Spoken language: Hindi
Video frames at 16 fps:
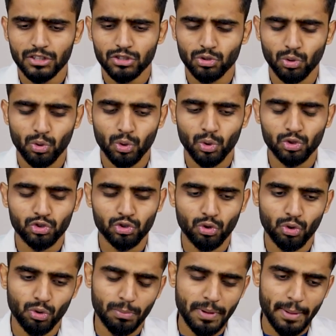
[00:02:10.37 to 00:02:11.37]
तो
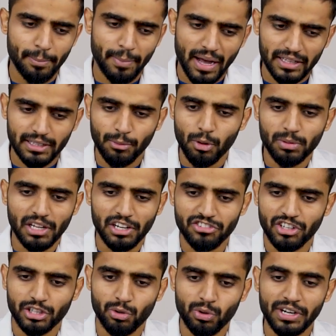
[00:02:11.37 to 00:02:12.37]
जो मैं बात आपको बताना
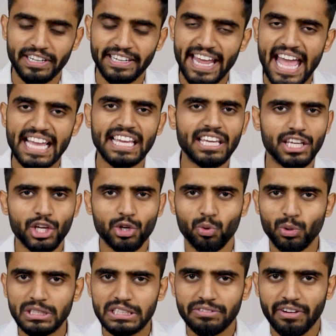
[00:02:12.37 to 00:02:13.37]
चाहता हूँ कि डेंगी की
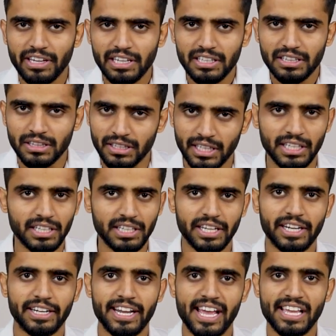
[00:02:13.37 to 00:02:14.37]
कोई दवाई नहीं
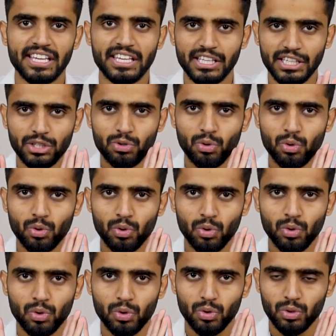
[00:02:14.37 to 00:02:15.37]
है डेंगी को
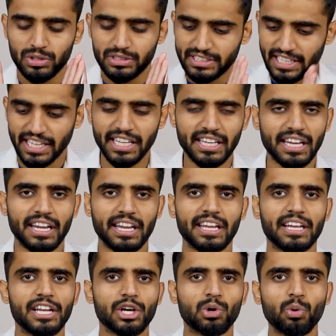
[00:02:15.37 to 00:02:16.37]
सही करने
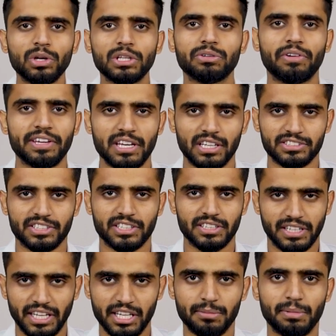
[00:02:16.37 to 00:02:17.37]
के लिए कोई दवाई आज तक
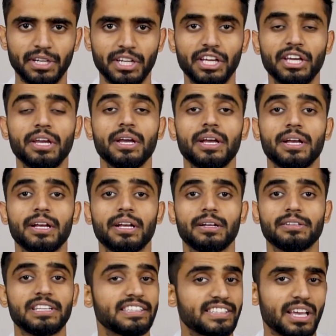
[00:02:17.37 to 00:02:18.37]
नहीं बनी
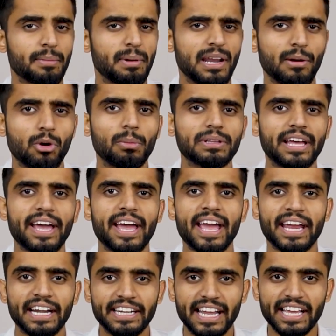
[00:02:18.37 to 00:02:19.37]
जैसा कि मैंने आपको बताया
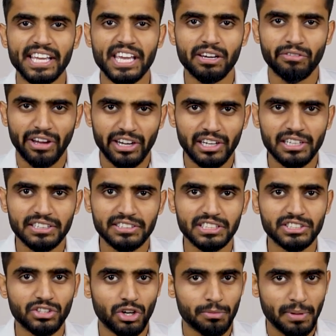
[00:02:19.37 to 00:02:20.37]
है कि डेंगू एक वायरल
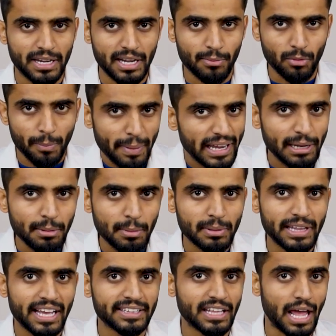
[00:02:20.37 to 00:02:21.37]
डिजीज़ है और मैंने आपको पहले भी
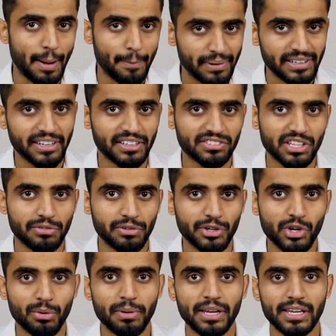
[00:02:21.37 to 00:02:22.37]
बताया था हेपाटाइटिस की
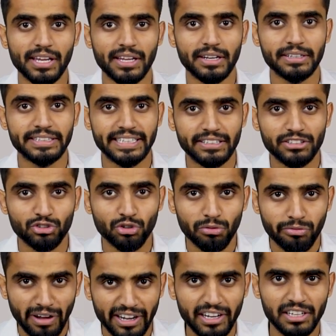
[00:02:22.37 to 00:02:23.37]
वीडियो में कि जो
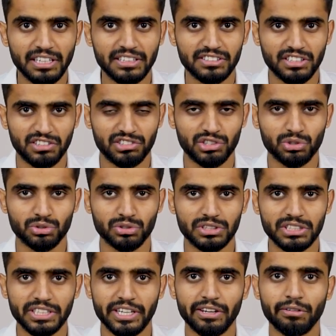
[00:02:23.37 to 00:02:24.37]
वायरल डिजीज़
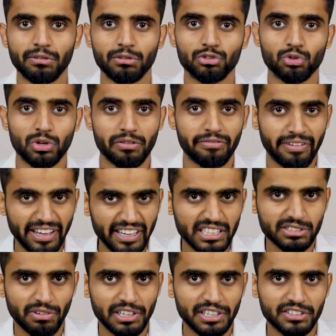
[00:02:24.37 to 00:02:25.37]
होती हैं जो कि
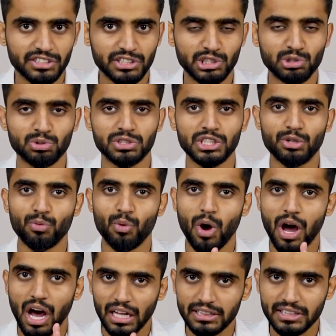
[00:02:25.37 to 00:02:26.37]
वायरस वाले डिजीज़ होती हैं वो
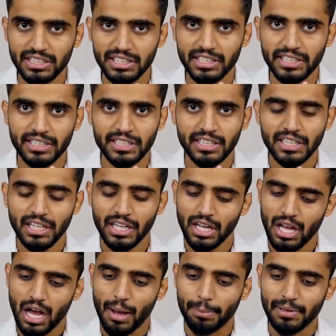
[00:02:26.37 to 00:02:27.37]
आती हैं
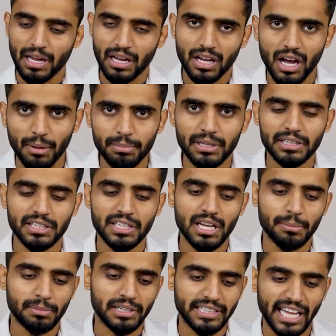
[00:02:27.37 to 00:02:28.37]
अपना काम करती हैं
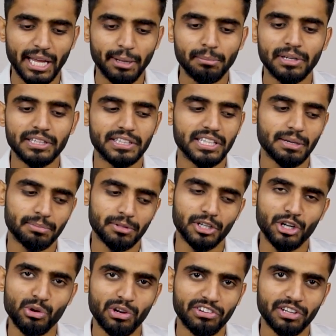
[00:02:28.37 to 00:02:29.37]
अपना टाइम लेती हैं अपना
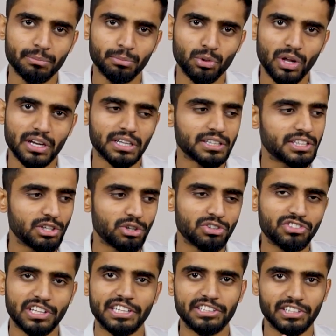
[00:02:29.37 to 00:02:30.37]
ड्यूरेशन पूरा करती हैं और
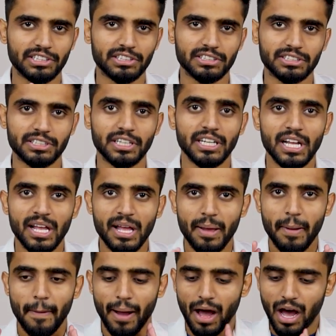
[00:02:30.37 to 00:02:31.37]
चली जाती हैं
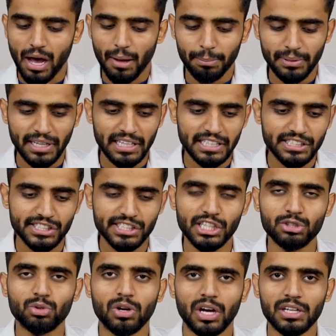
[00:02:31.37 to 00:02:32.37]
आपने
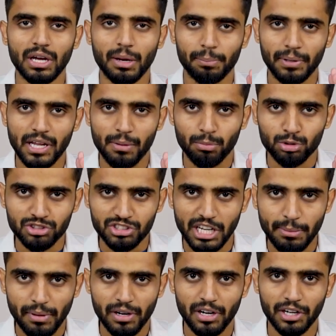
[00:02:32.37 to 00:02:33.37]
इसके दौरान अपने आप को
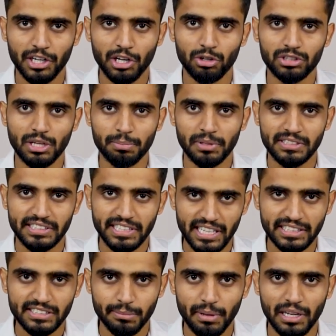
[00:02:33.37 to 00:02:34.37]
स्टेबल रखना होता है अपनी
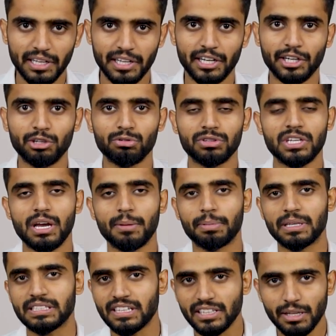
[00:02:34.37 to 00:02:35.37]
सेहत संभाल के रखनी होती है
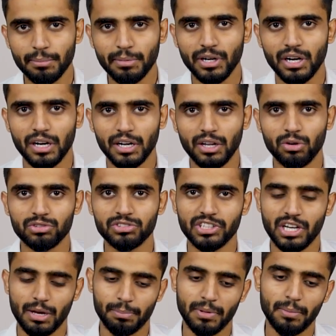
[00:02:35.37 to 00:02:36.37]
आपकी ज़्यादा बिगाड़ ना हो जाए
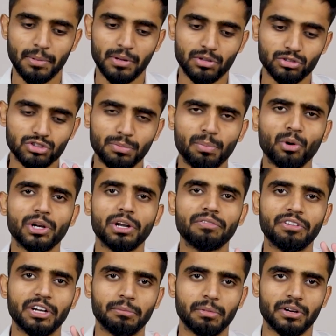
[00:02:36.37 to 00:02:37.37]
आपने अपने को सपोर्टिव
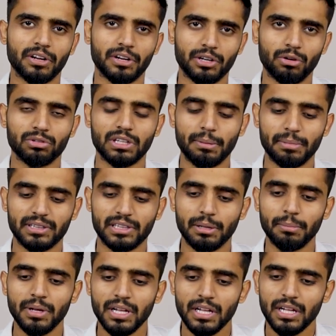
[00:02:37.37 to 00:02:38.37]
ट्रीटमेंट रखना होता है
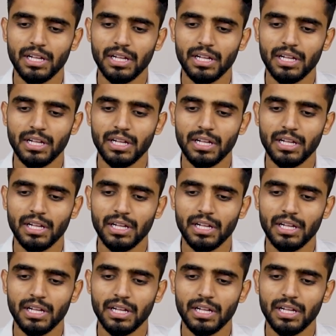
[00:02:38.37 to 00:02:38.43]
मतलब